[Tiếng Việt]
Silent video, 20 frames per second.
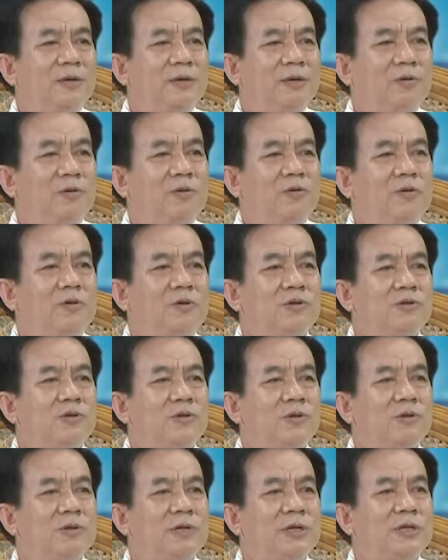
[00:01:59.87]
luôn luôn
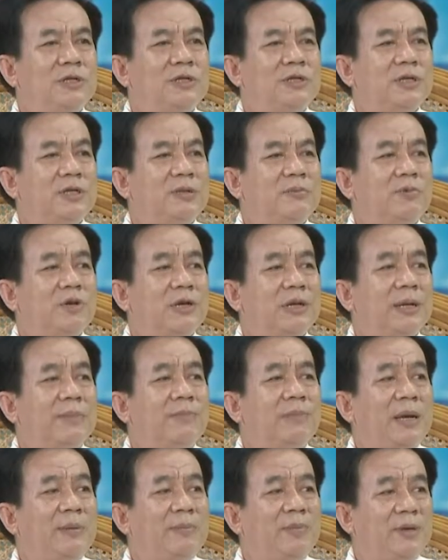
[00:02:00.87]
số nó là trên
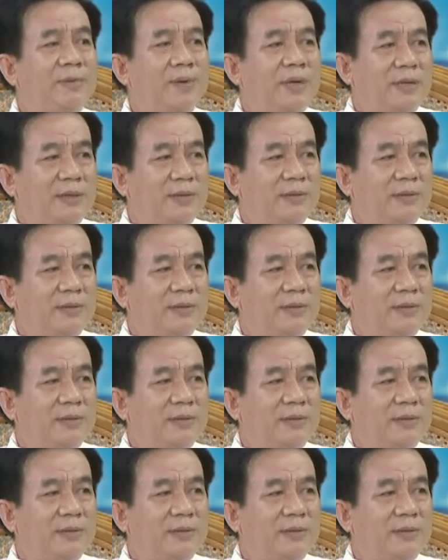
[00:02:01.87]
120 bệnh